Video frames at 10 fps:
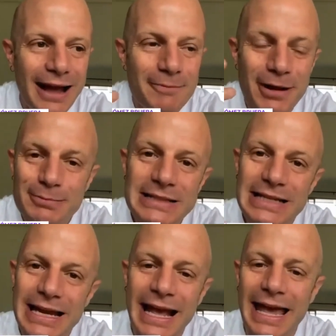que jamás
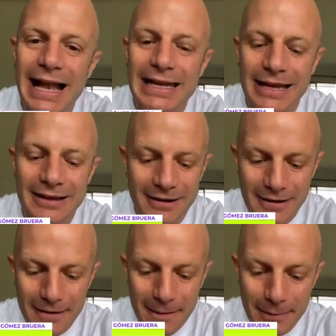pensaría que
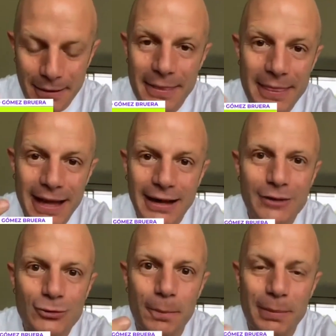alguien va a
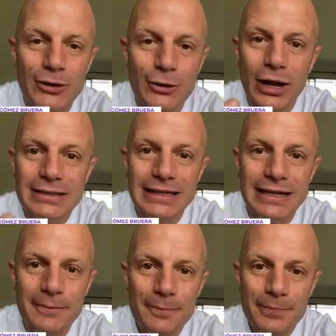vender su opinión
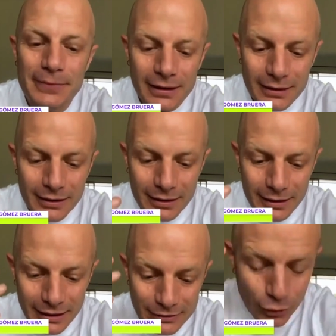así.
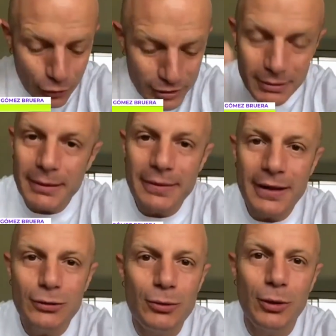Es horrible
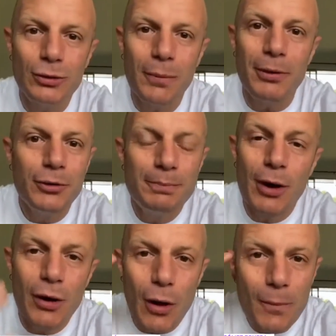vender tu voto, pero es
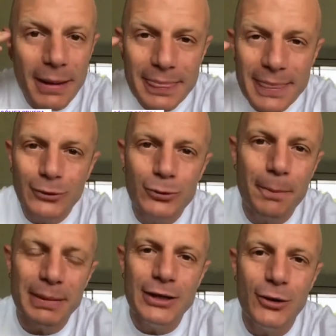peor aún vender
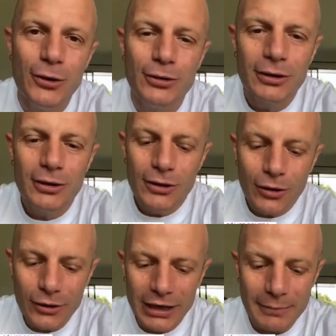tu opinión.
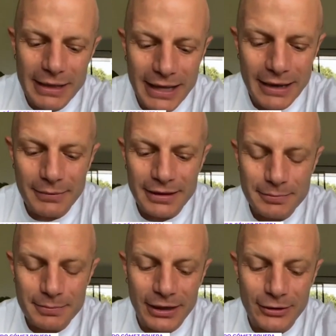Hoy en la mañana me
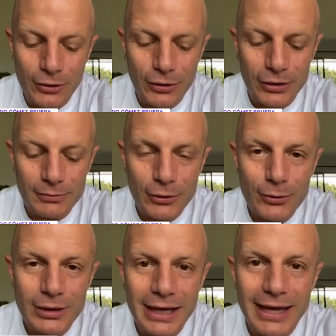despierto y me
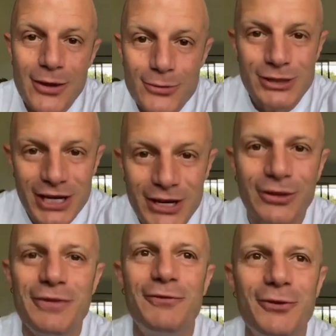doy cuenta que hay un
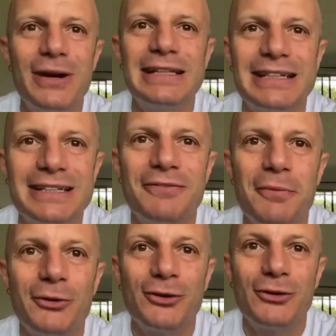chingo de influencers y
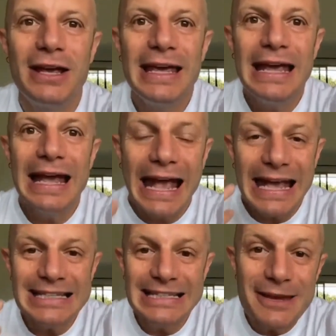famosos
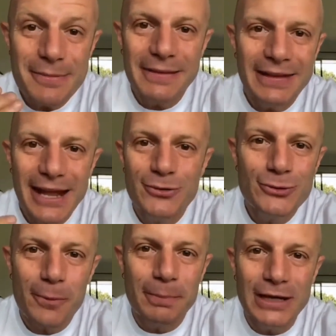que sí
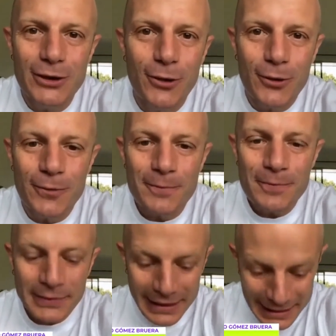vendieron su opinión